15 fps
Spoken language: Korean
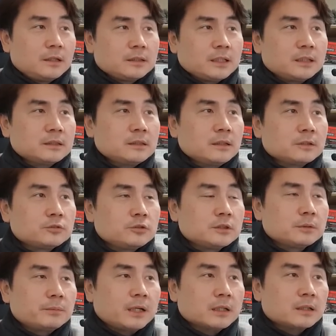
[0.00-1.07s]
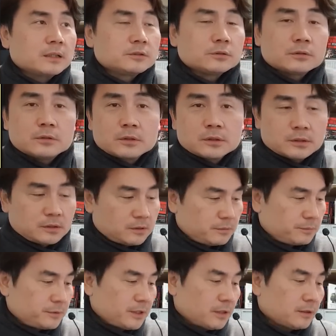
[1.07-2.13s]
테슬라 주식 팔아가지고 그
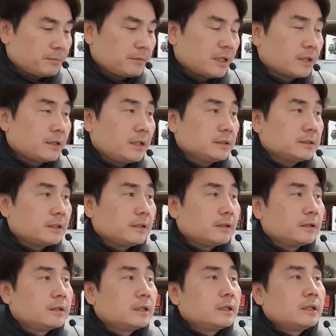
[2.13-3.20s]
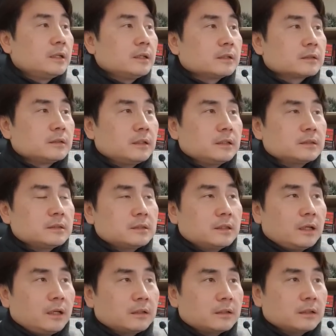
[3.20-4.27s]
자금 마련했잖아요. 그랬을
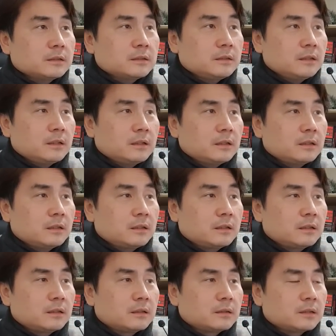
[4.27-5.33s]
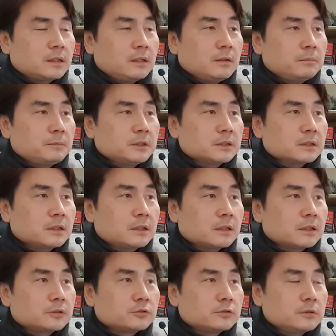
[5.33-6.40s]
때 테슬라 일론
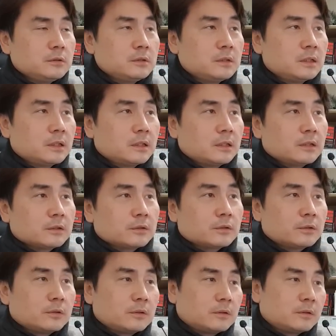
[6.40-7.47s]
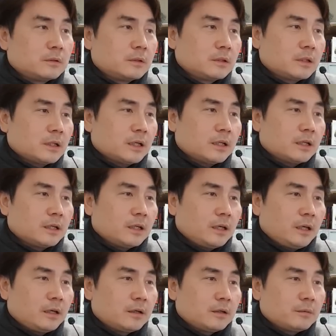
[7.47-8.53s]
머스크가 준 또
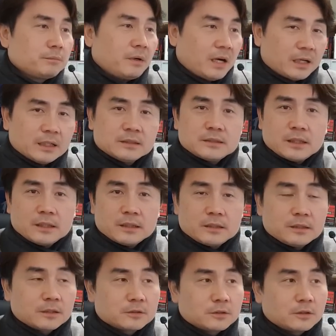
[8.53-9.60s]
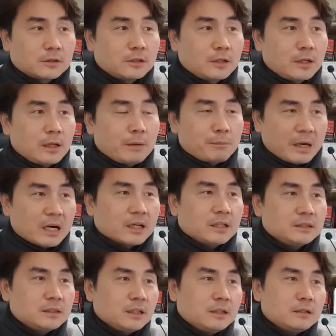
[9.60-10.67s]
하나의 박앤세일이었죠.
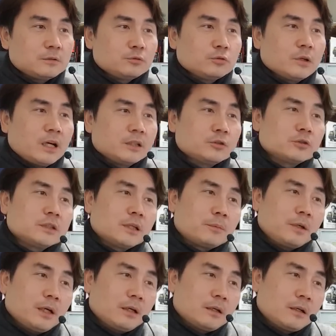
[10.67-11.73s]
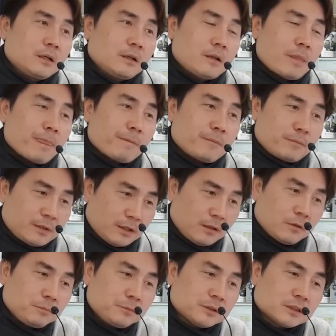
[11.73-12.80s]
박앤세일을 누가 해줬냐면
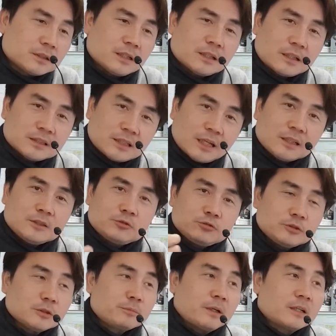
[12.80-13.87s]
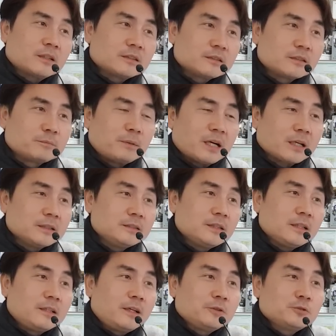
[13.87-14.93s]
일론 머스크가 자기 주식 팔아서
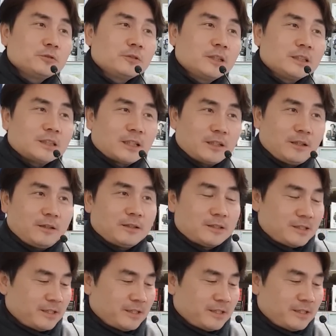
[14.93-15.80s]
박앤세일을 해주는 거잖아요.